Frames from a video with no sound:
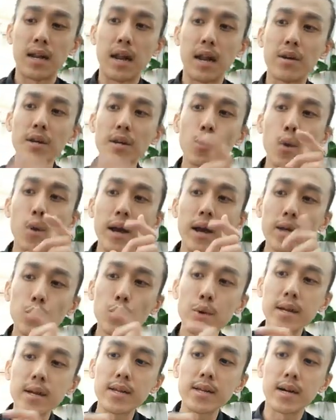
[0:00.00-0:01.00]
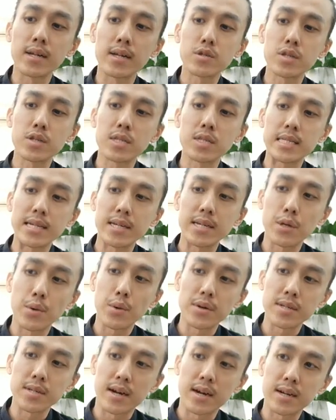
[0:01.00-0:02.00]
然后另外一位呢，就是这一位
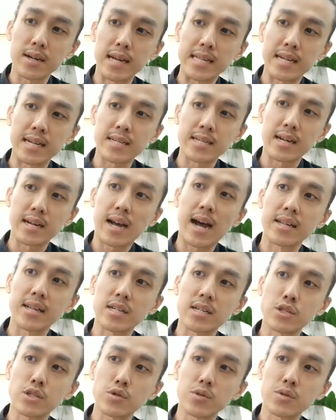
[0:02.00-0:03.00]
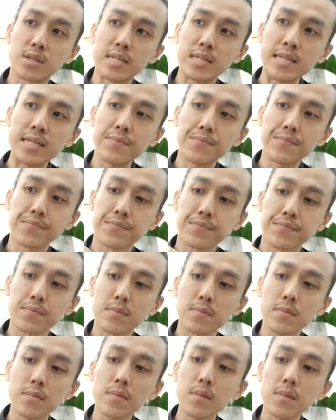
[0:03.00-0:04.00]
我想要给大家看的，就是
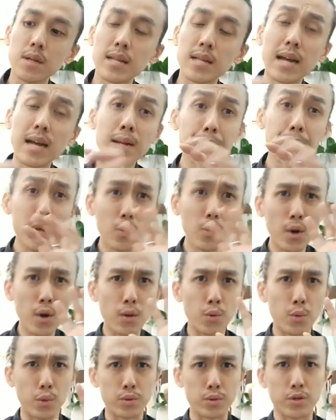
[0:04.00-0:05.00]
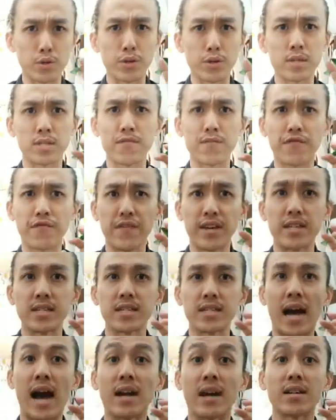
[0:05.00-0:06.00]
他的变化，我觉得是非
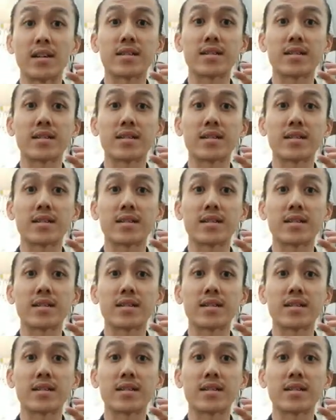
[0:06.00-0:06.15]
常